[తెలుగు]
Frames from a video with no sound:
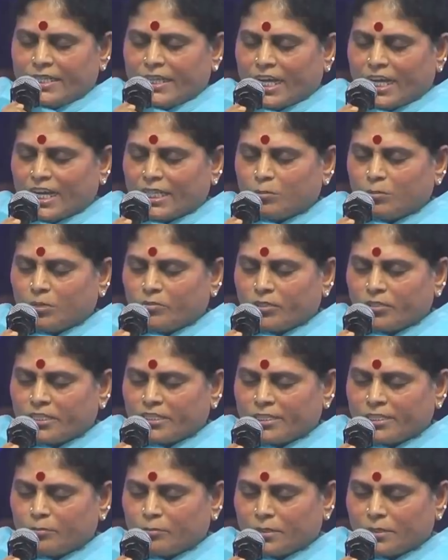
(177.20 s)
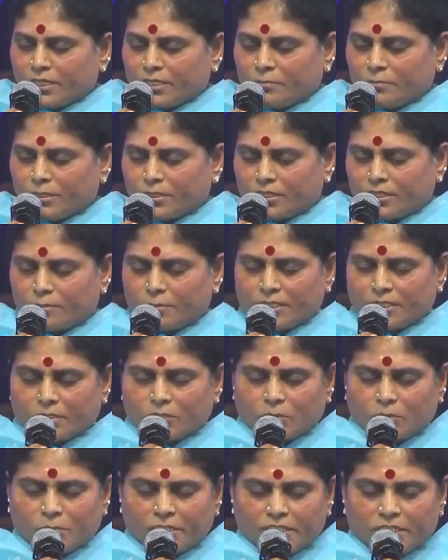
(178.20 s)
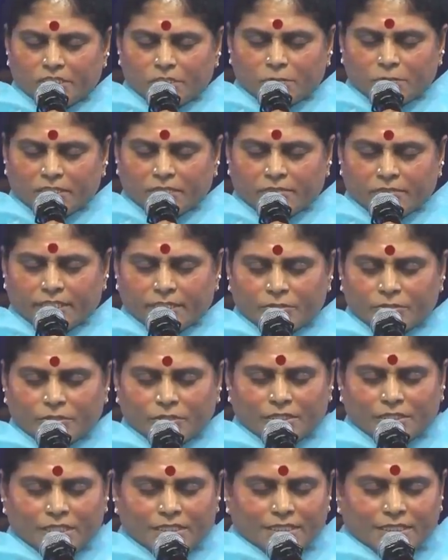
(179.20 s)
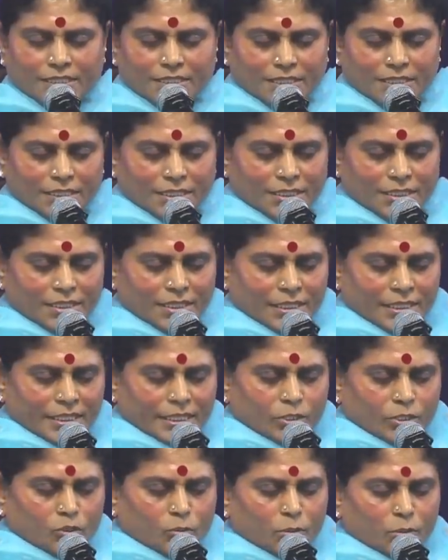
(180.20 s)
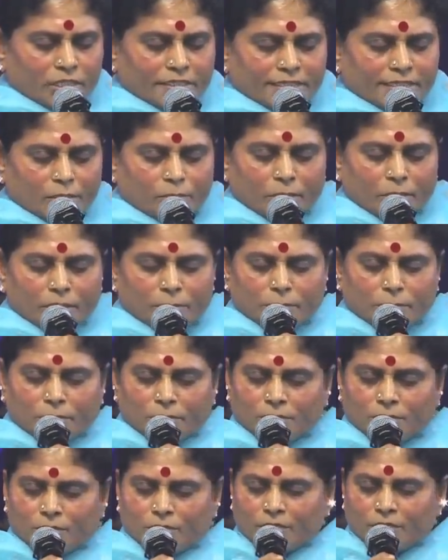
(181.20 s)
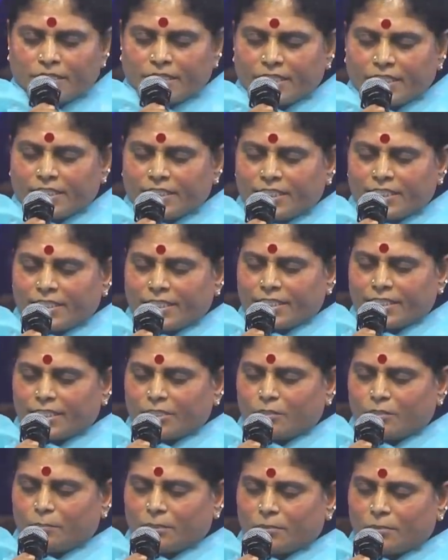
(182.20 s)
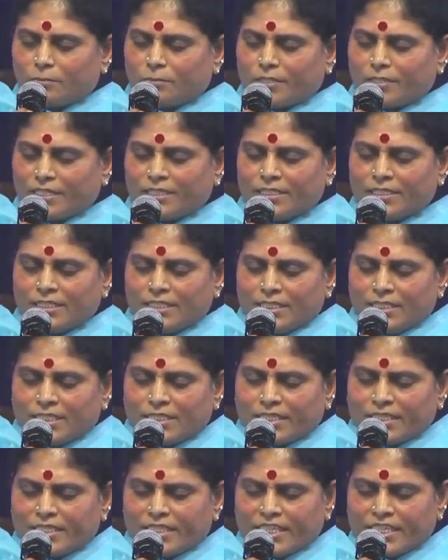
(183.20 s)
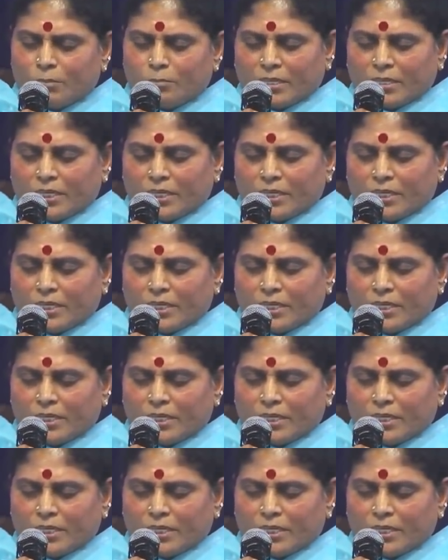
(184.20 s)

నీ ఆత్మ వర్షం ప్రతి ఒక్కరి మీద కుమ్మరించమని వేడుకుంటున్నా తండ్రి నువ్వు పిలిచిన పిలుపులో నిరీక్షణ ఎట్టిదో ప్రభువ తండ్రి నీ